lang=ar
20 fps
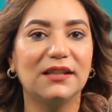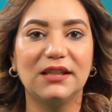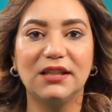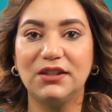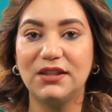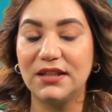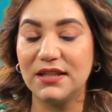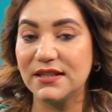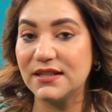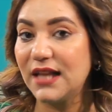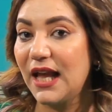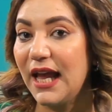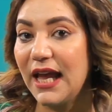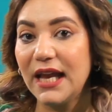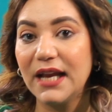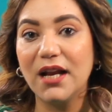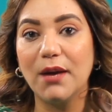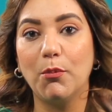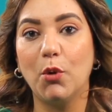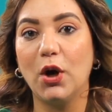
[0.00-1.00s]
تدرس
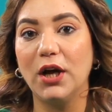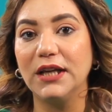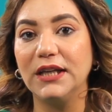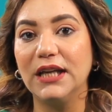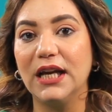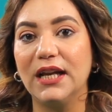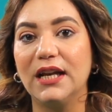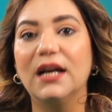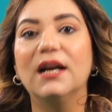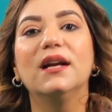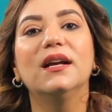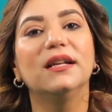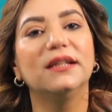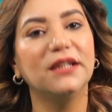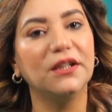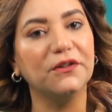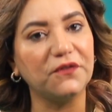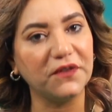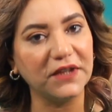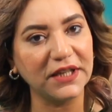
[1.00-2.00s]
حاجه معينه
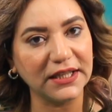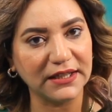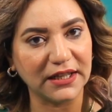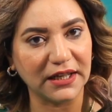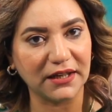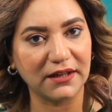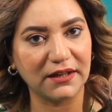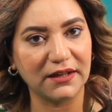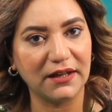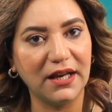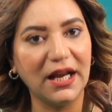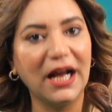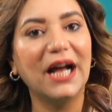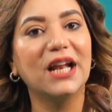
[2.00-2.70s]
تفيدك